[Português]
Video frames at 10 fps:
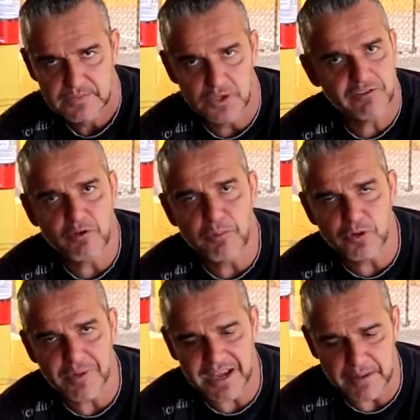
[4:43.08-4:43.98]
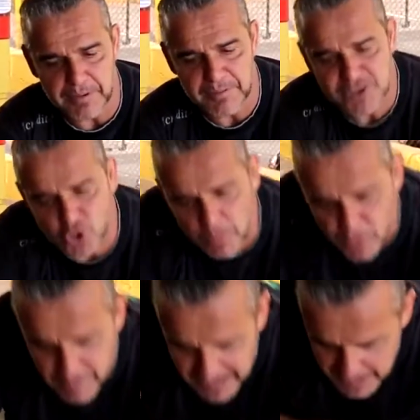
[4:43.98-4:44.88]
Eu não fico pondo minha cara prêmio, mas eu tô
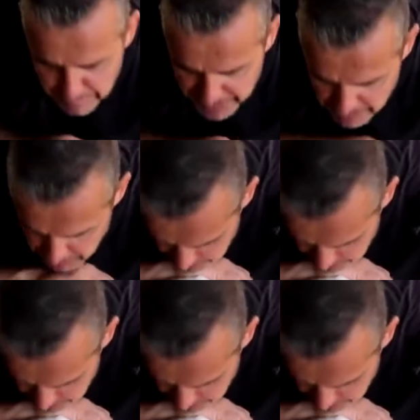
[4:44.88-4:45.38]
pondo minha cara prêmio